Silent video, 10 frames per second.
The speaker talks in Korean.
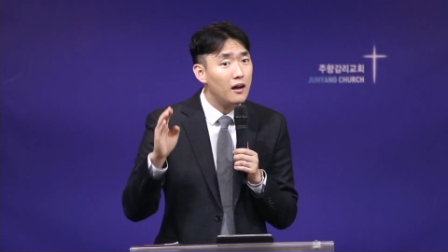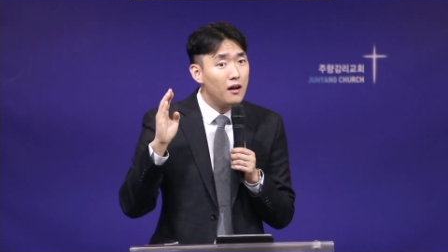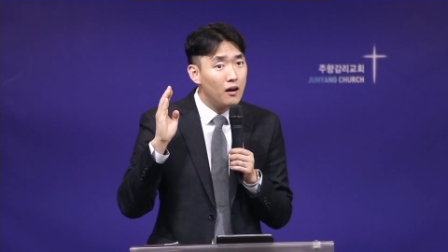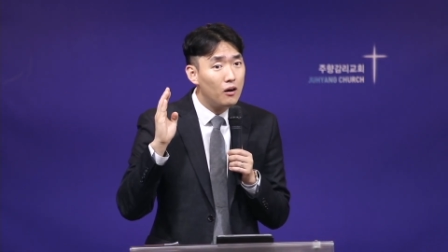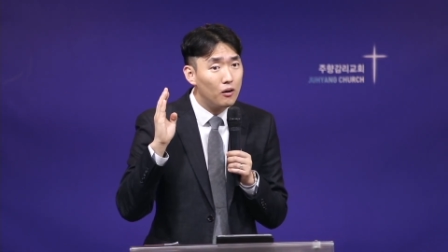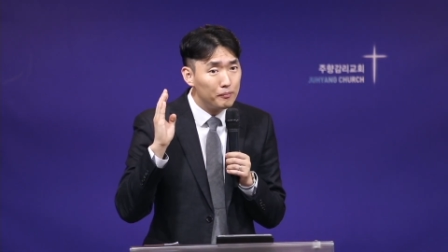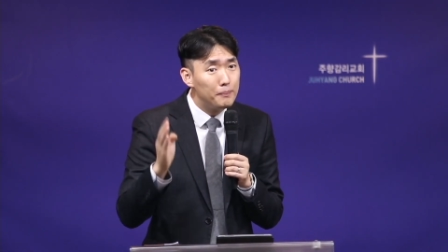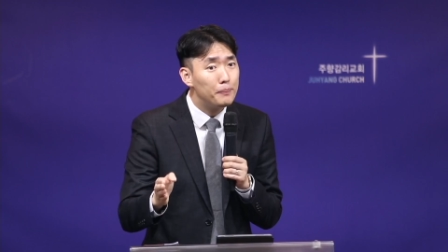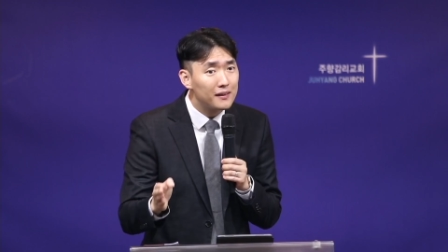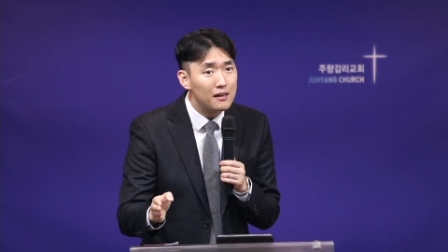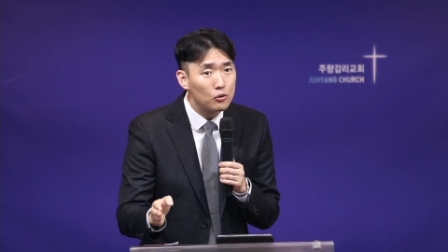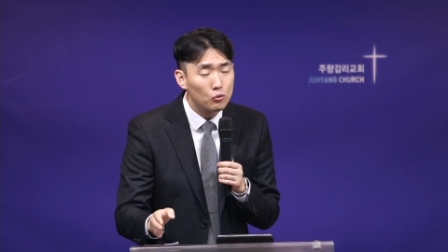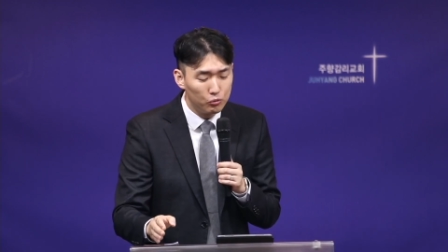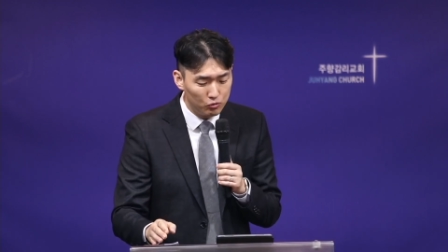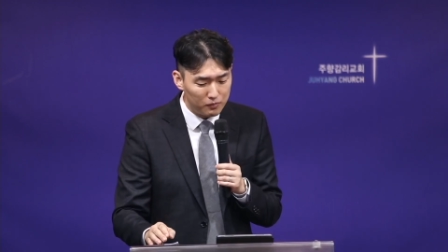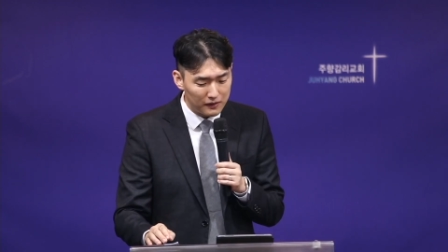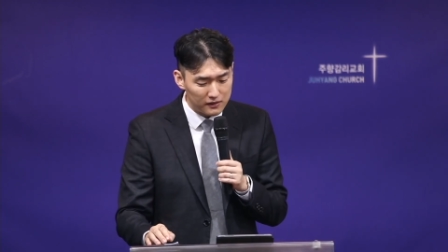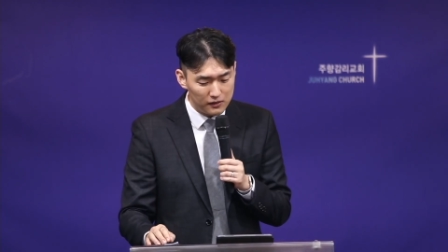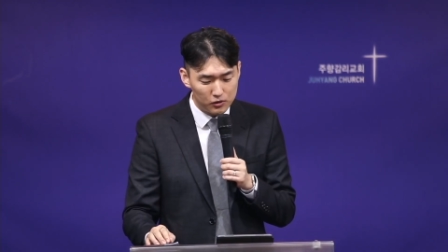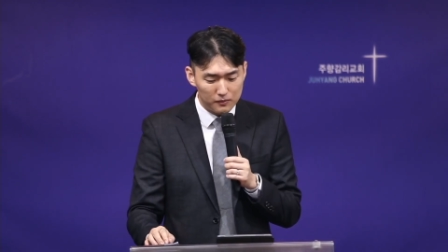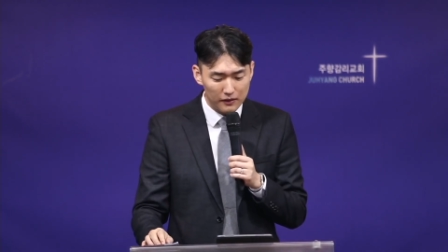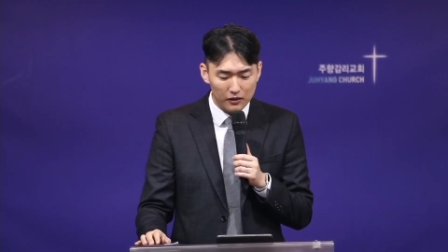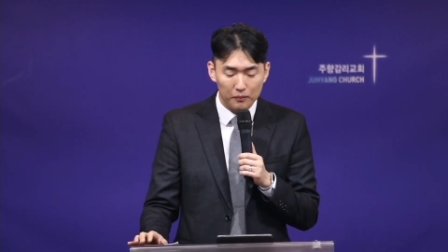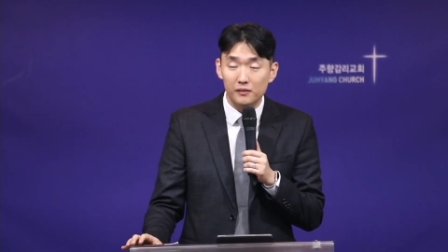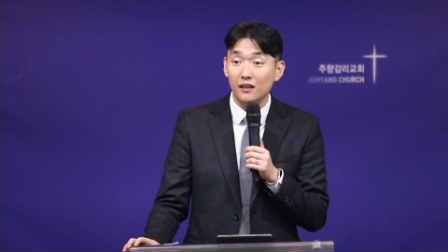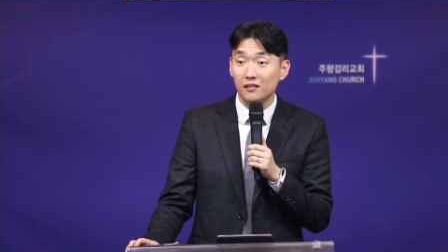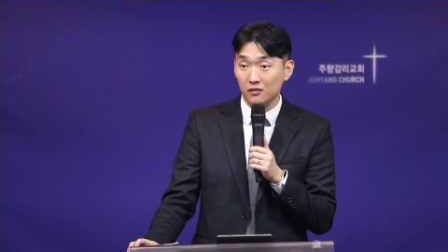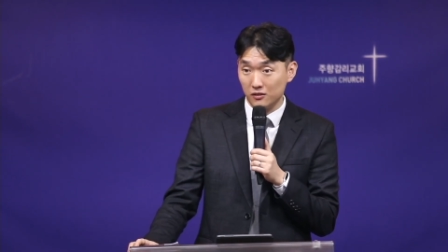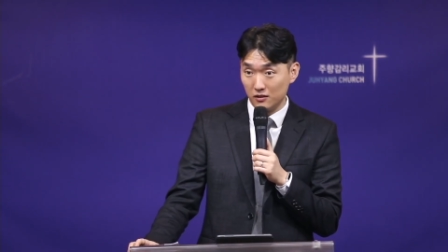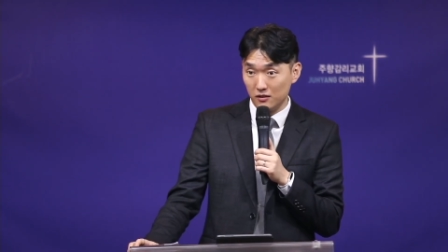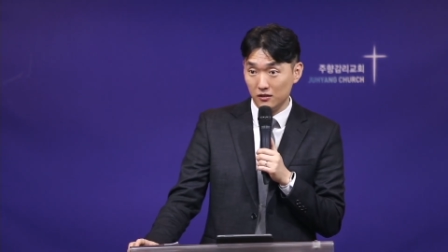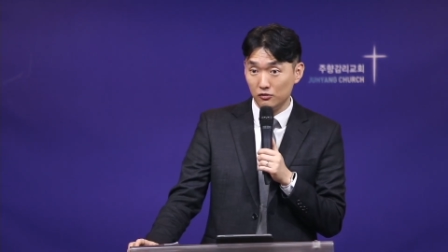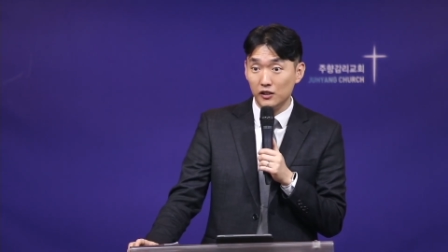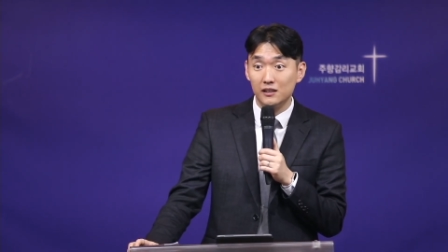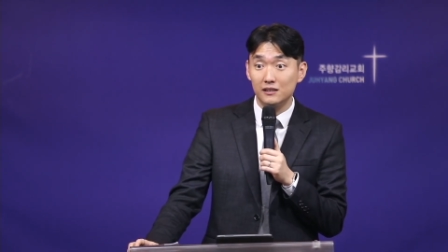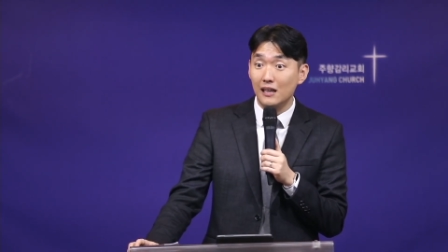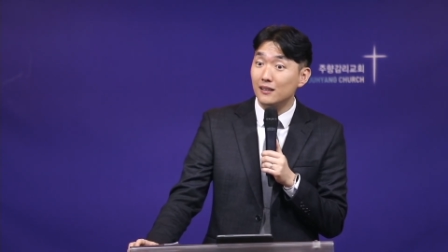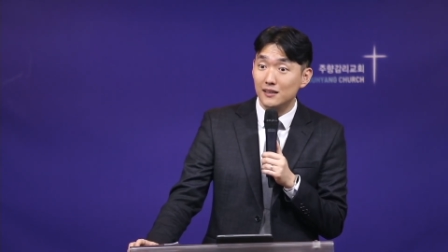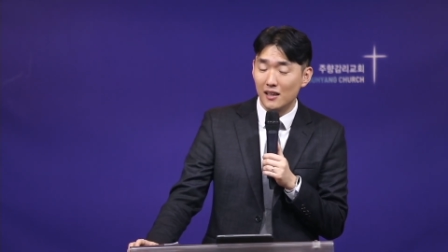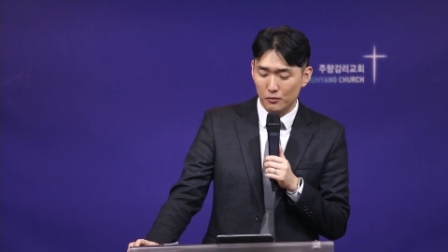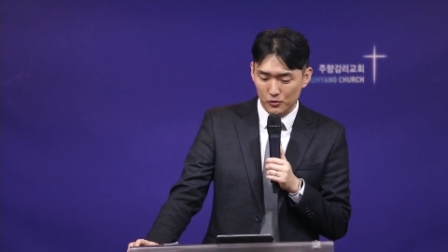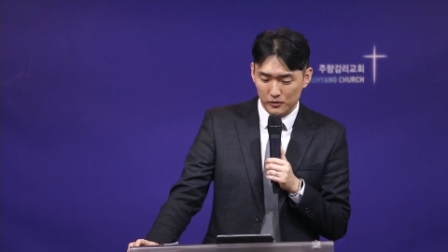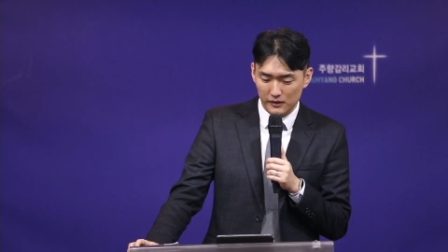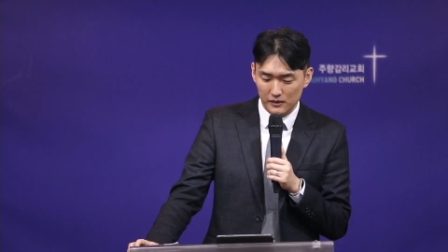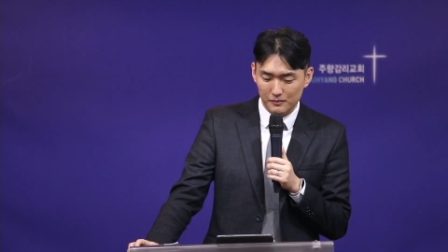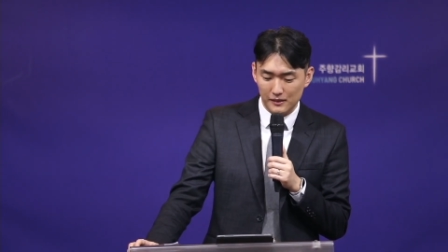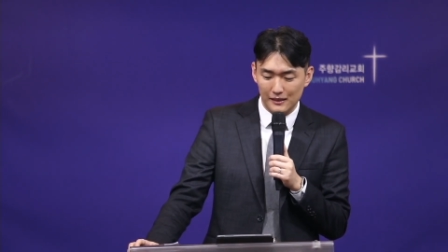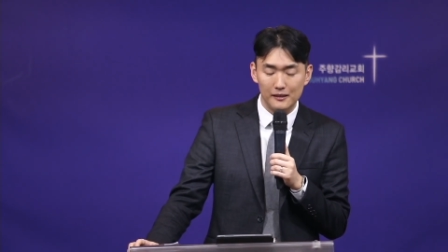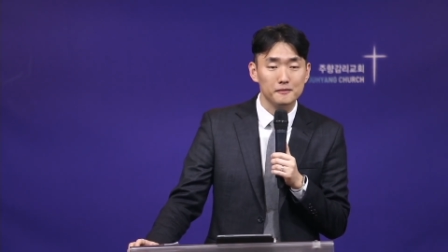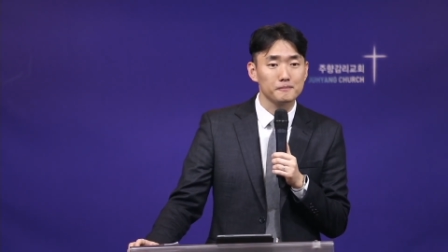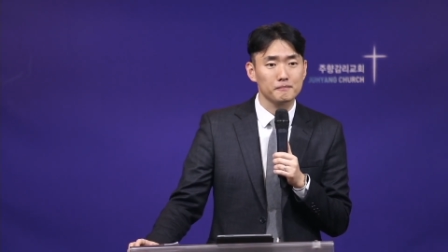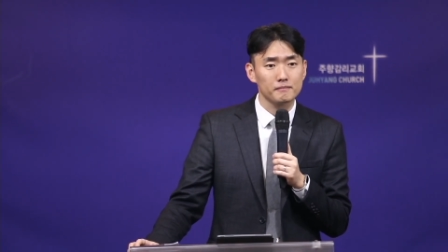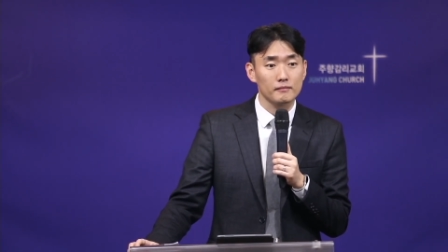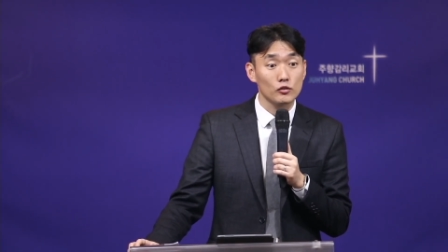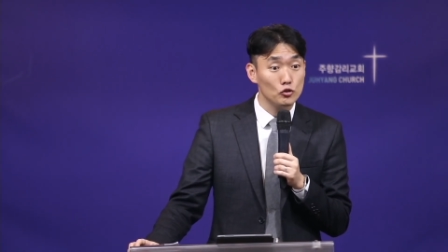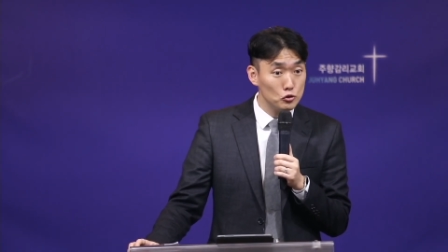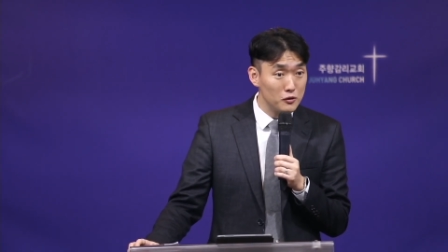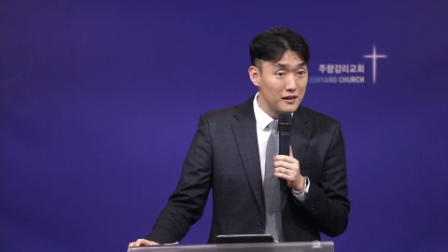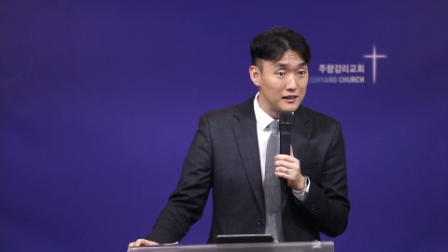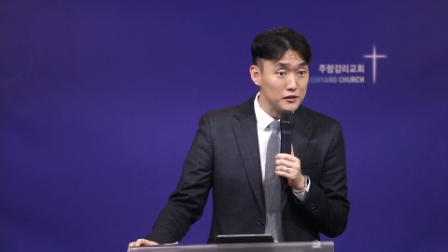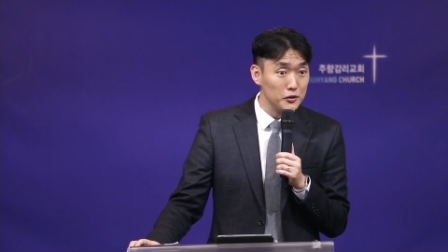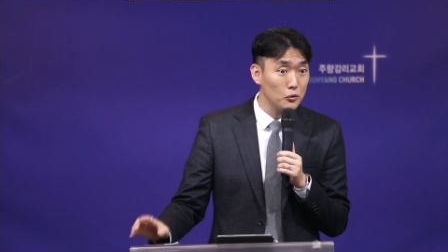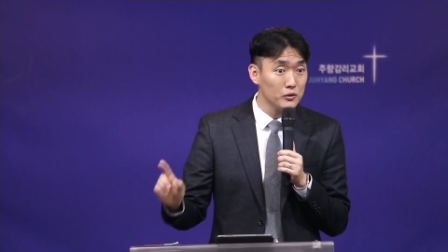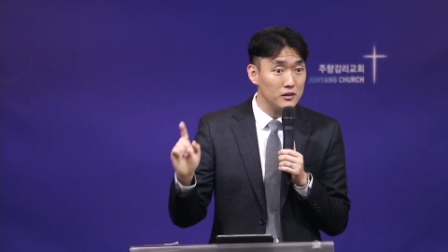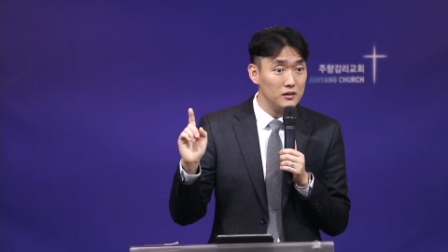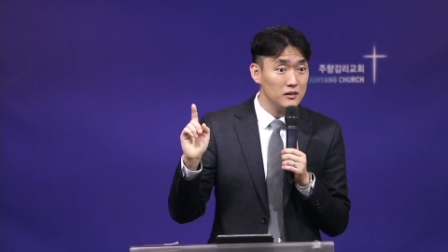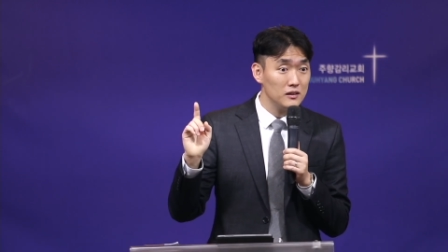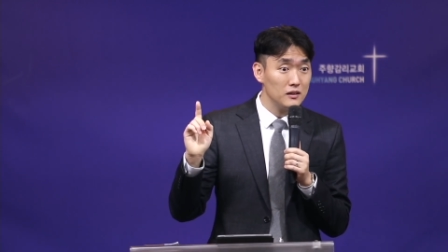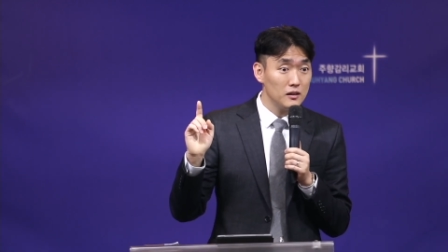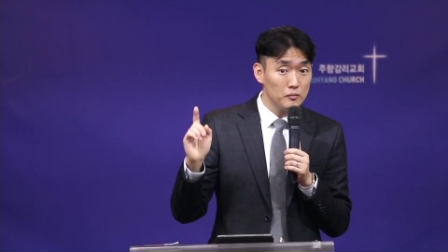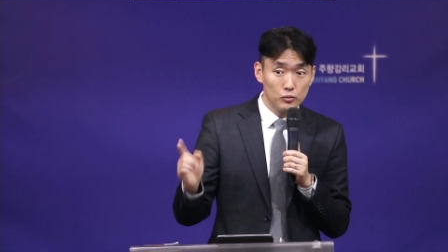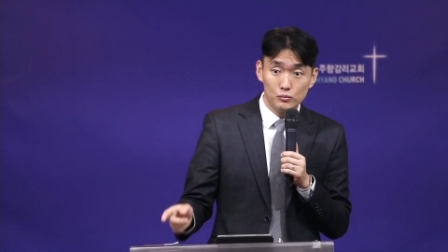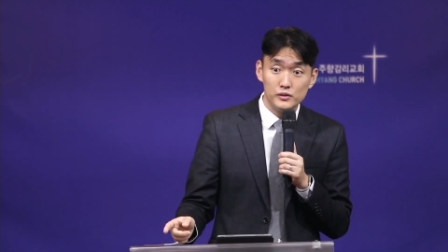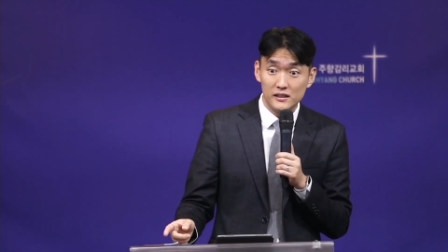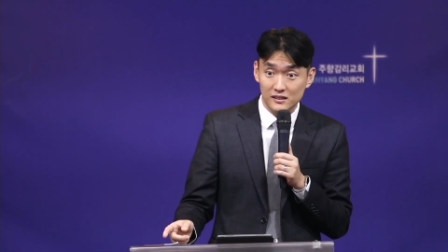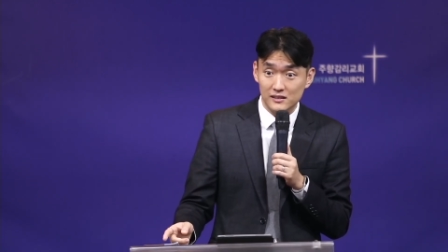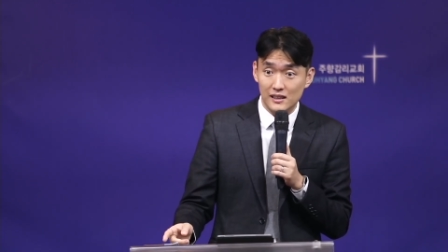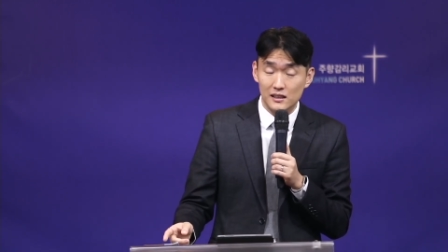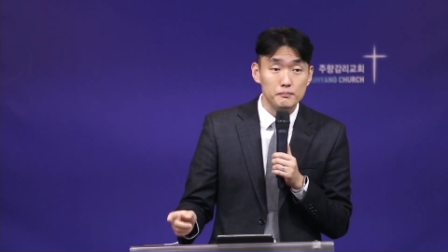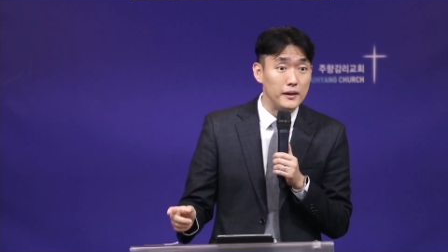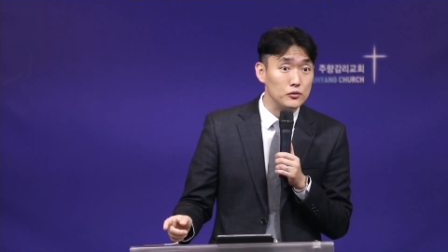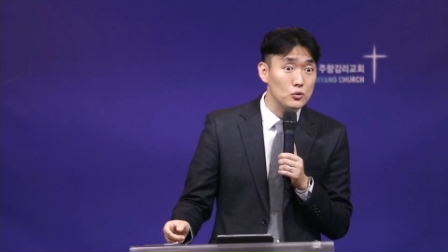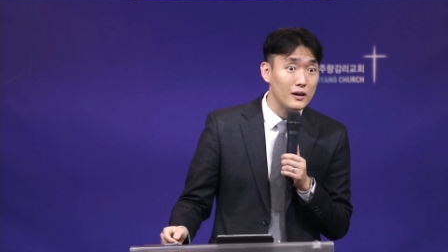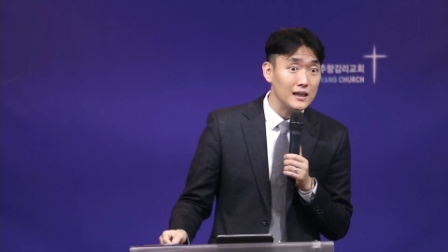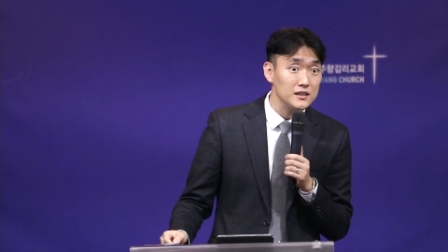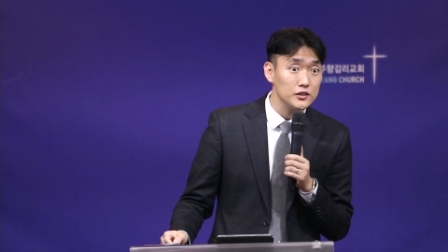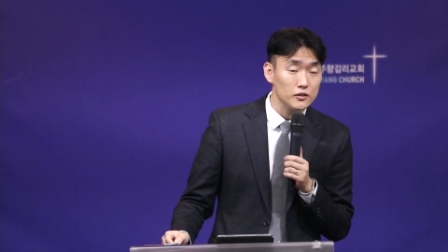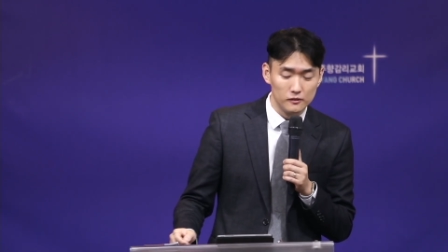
어, 밑바닥으로 곤두박 칠 수밖에 없다는 것을 우리는 상상해 볼 수 있습니다. 누구와 같이요? 오늘 본문에 등장하는 베드로와 같이요.